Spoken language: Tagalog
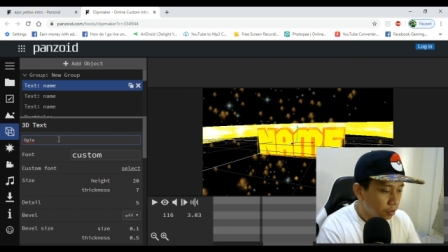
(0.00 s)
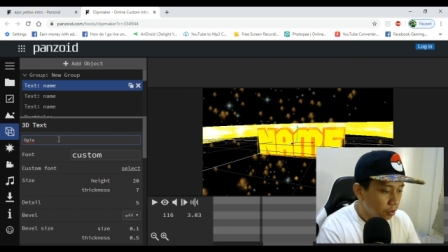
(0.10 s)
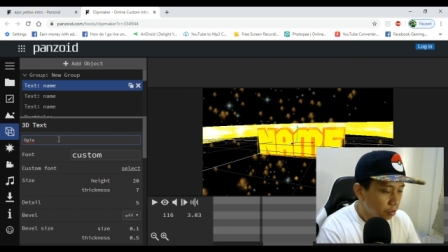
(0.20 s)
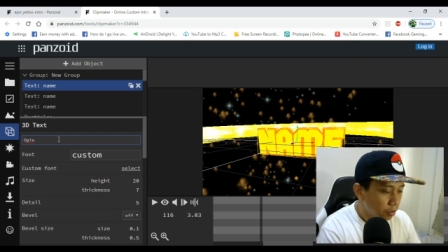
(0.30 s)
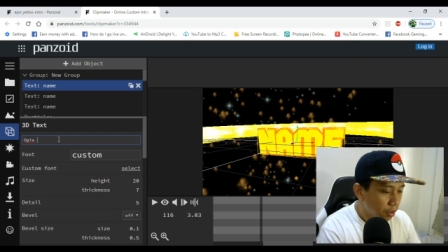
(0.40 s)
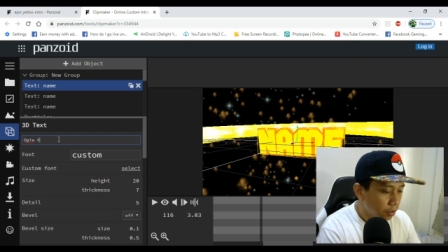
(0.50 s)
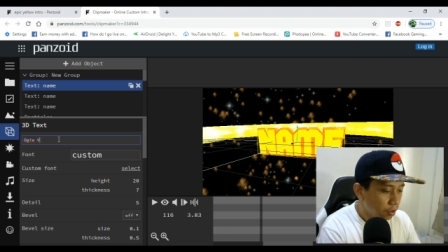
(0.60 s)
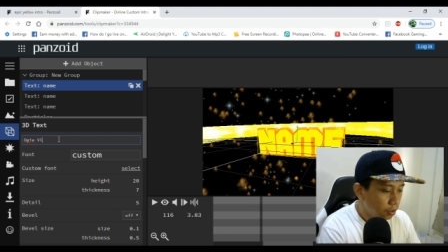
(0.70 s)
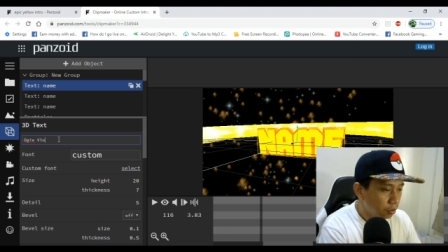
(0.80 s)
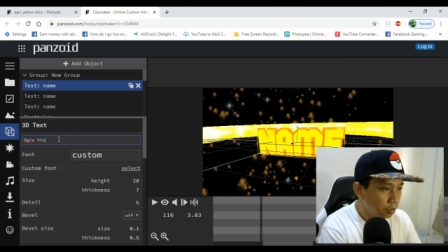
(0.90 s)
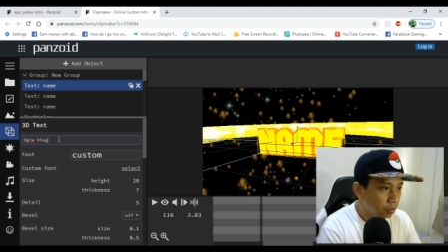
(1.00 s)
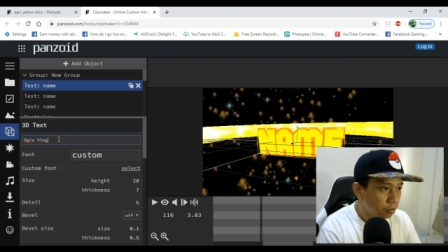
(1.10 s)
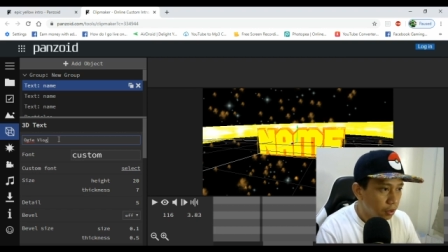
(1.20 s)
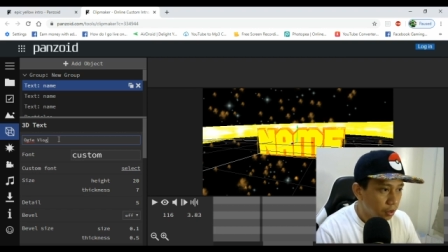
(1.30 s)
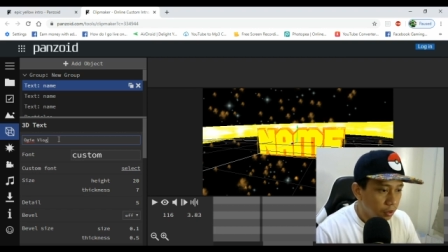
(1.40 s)
Type natin, Ogi
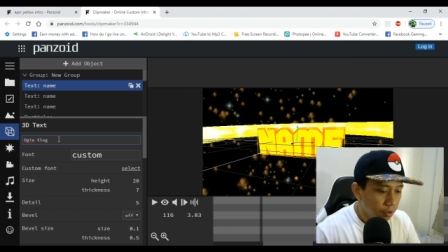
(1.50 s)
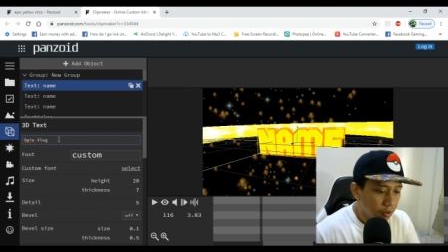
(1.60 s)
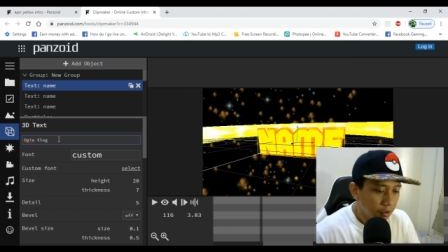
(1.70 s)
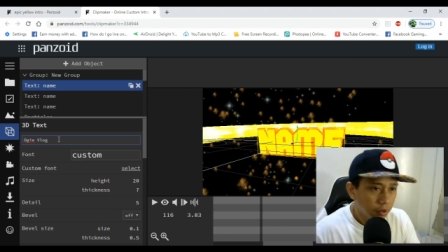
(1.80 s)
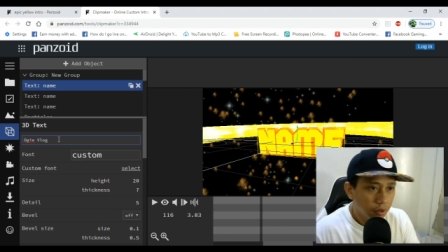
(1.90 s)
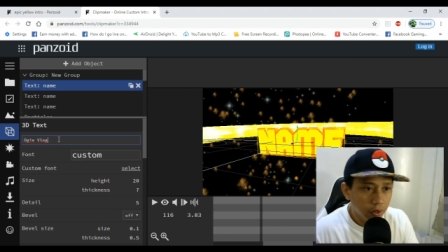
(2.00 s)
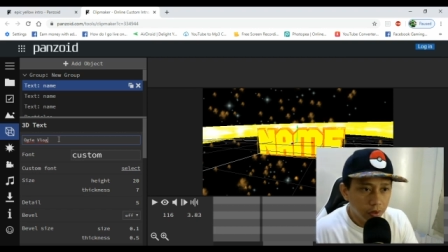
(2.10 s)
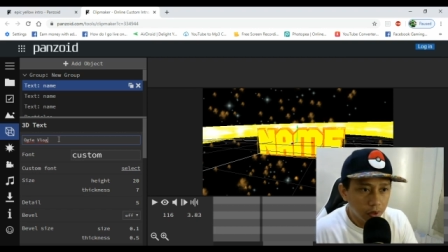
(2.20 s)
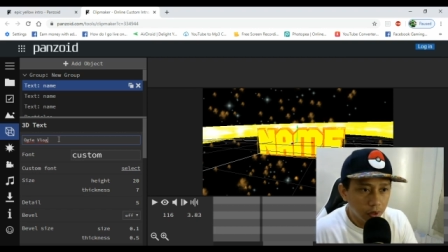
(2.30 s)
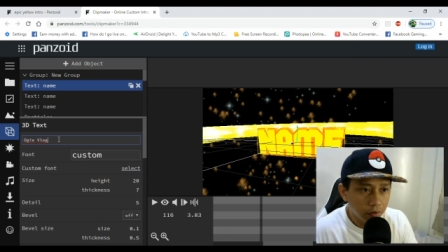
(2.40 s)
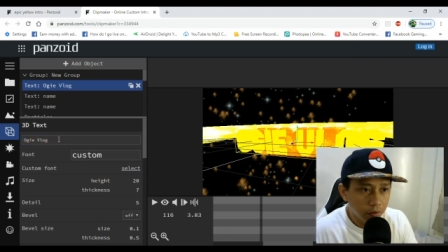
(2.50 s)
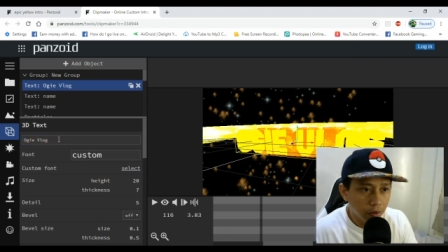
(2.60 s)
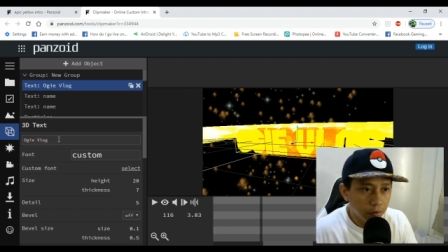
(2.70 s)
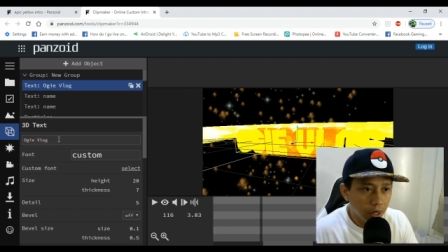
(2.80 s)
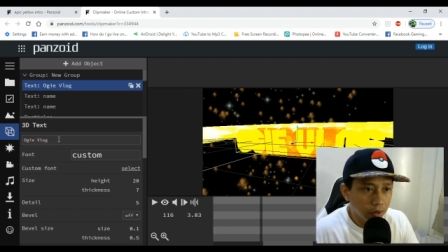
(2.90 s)
Vlog. Enter,
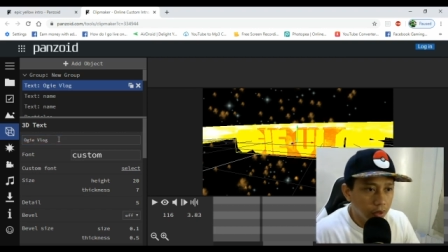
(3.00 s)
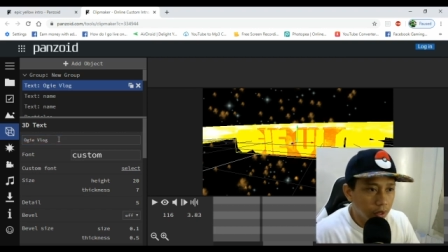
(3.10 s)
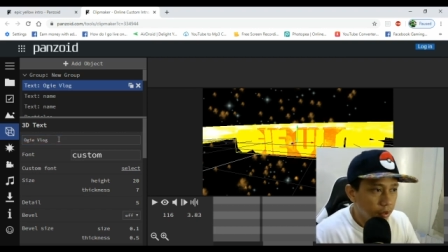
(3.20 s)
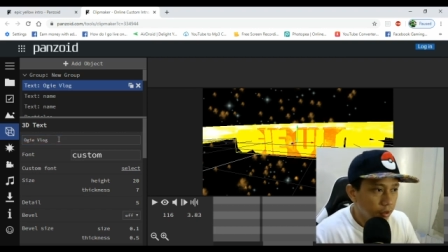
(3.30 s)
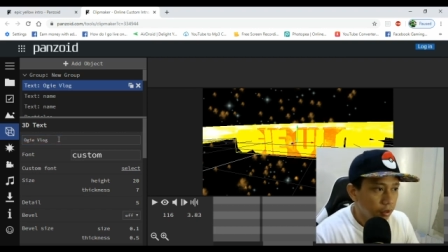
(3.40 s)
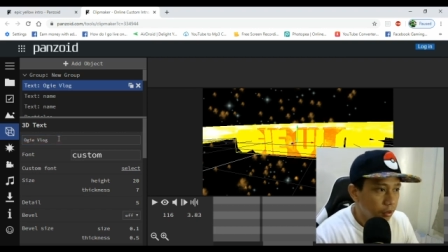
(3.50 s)
magbabago yan.